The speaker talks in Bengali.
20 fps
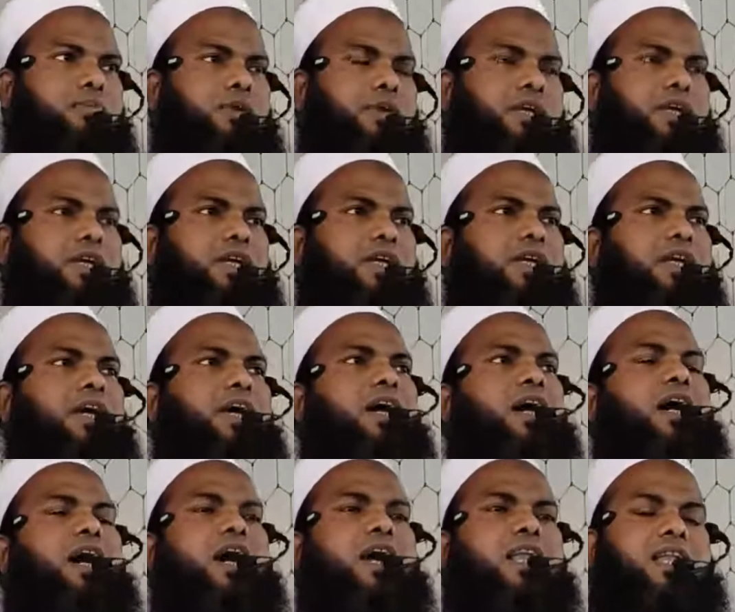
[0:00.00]
দেখার পরে
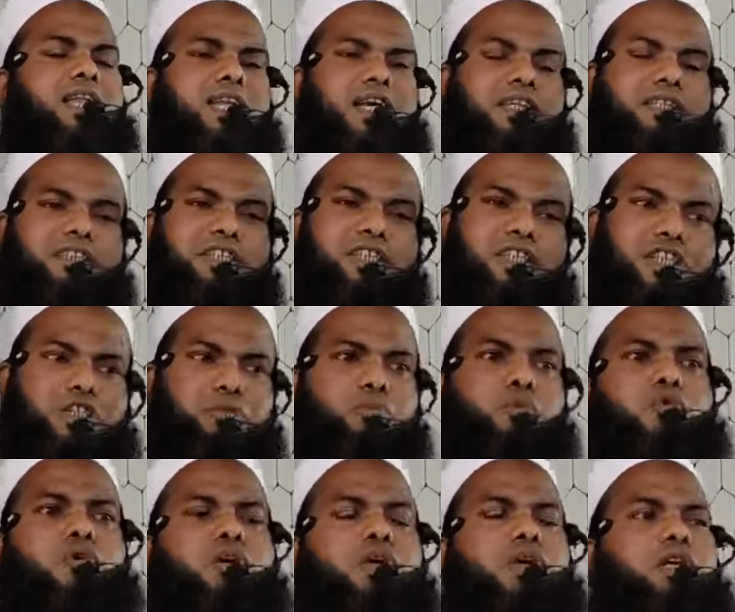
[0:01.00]
আল্লাহর জিনিস
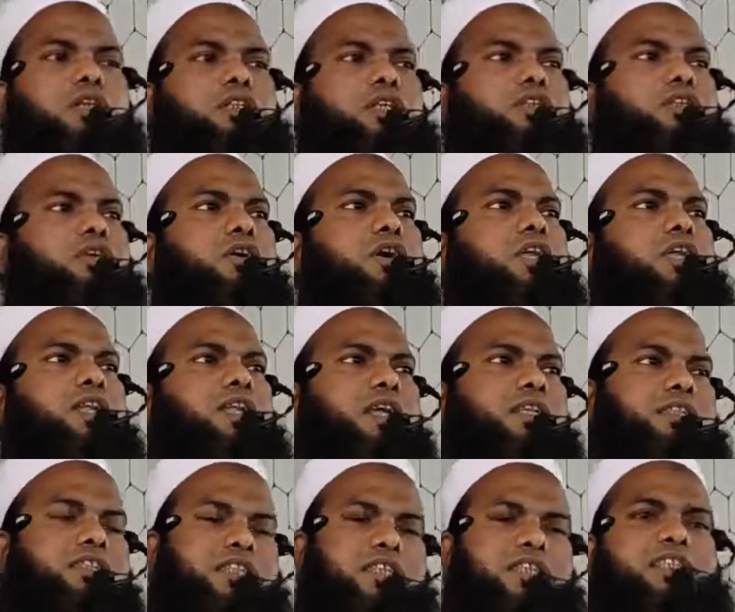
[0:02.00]
বুক করতেছ
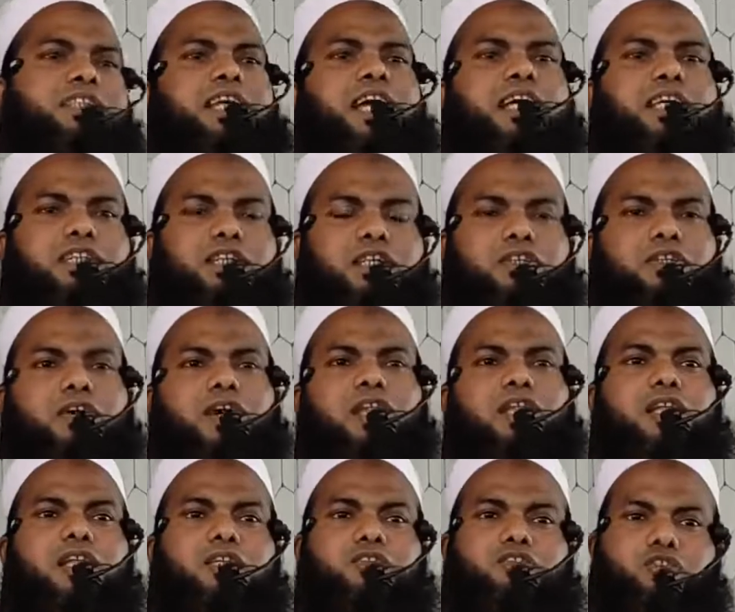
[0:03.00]
আল্লাহর জিনিস খাইতেছ
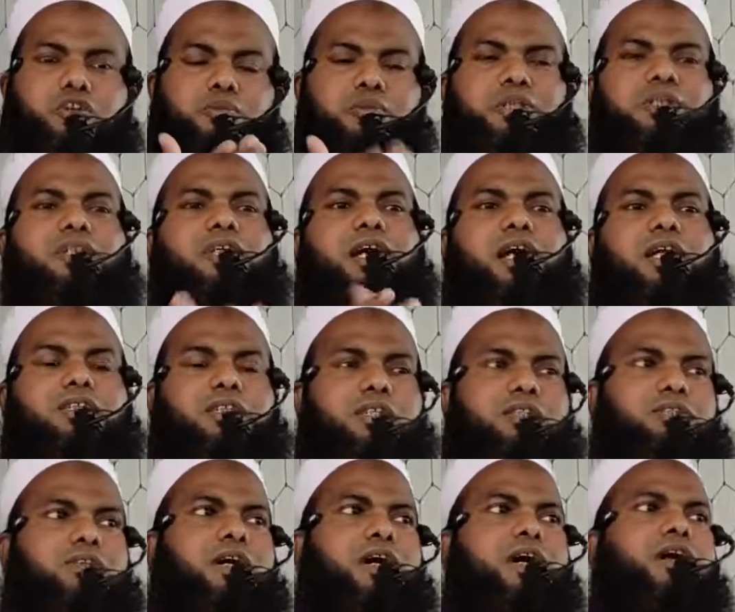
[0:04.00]
আল্লাহর জমিন
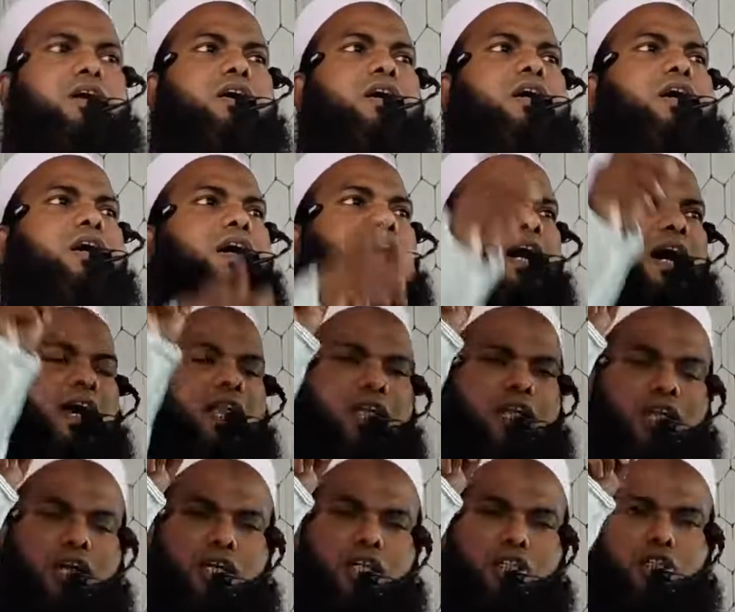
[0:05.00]
দাহারতেছ
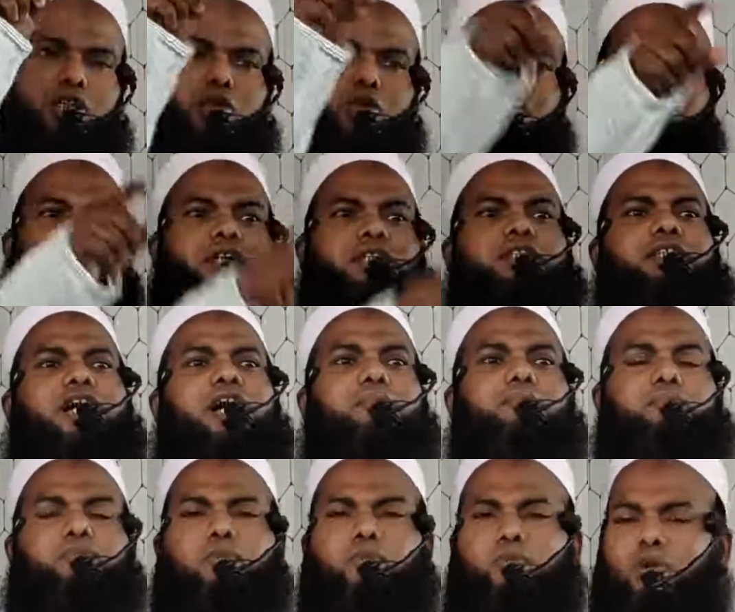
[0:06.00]
আল্লাহর সূর্যের
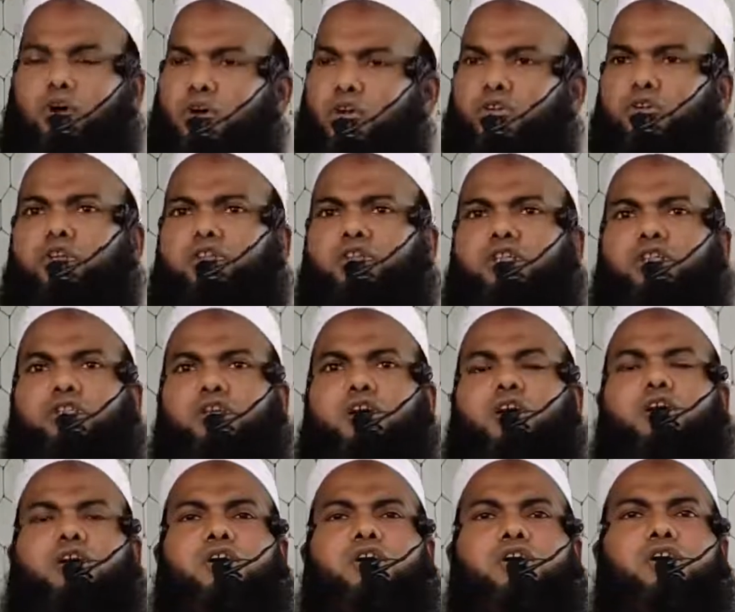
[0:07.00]
তাপ গ্রহণ করতেছ
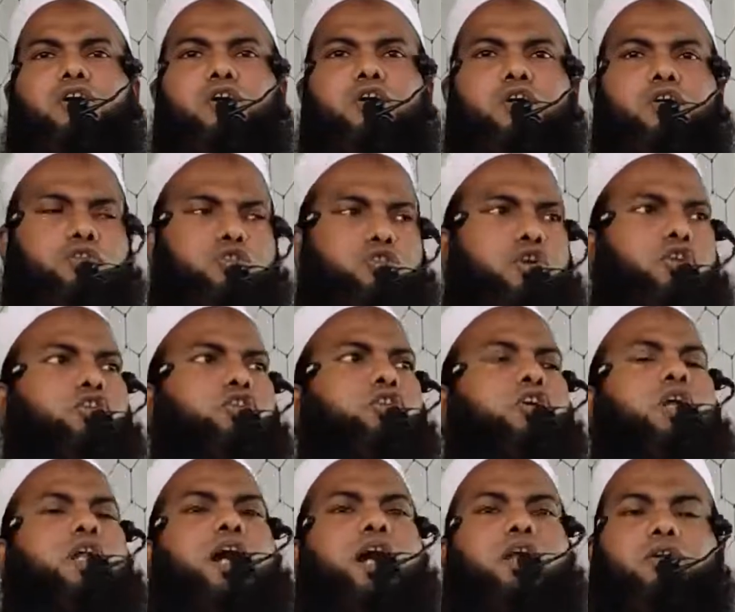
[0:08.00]

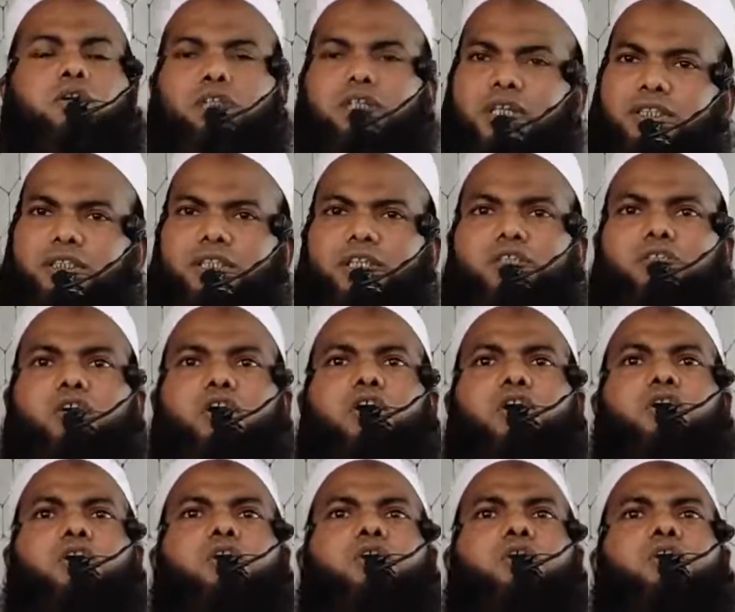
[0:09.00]
চন্দ্রর আলো দেখতেছ